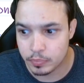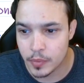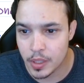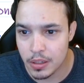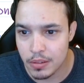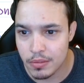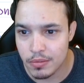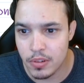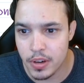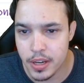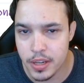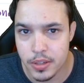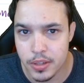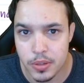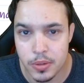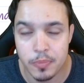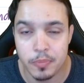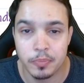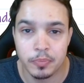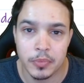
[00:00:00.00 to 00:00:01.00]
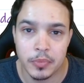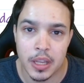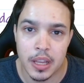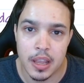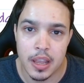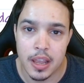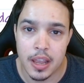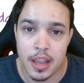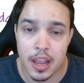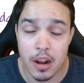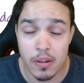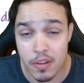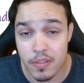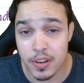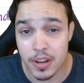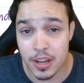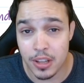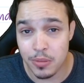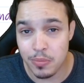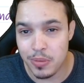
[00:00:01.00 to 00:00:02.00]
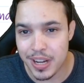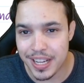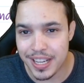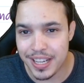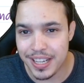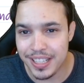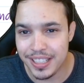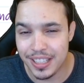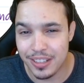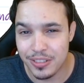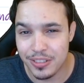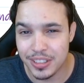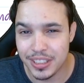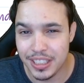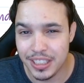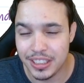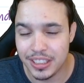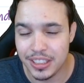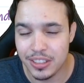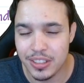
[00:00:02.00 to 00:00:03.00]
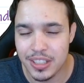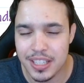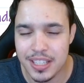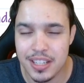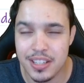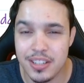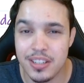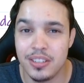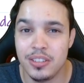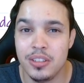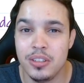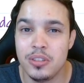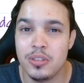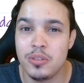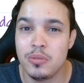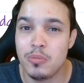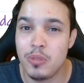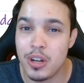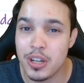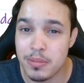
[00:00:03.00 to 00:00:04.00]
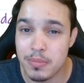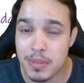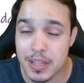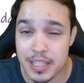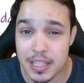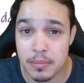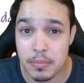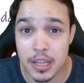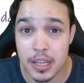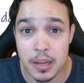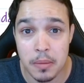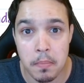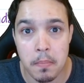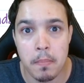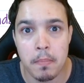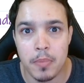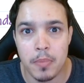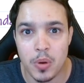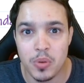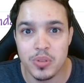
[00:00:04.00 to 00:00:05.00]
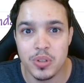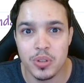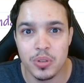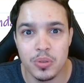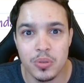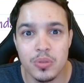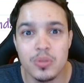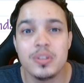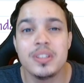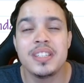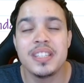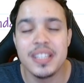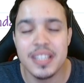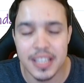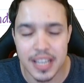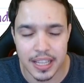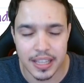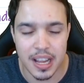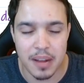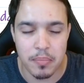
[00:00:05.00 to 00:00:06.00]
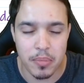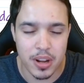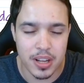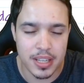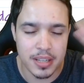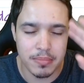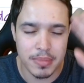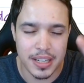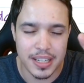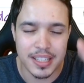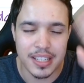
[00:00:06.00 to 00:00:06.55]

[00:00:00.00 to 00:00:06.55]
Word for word: foi isso. Eu vou ficando por aqui então, gente. Eu desejo a todos uma ótima semana, bons estudos e até a próxima. Tchau,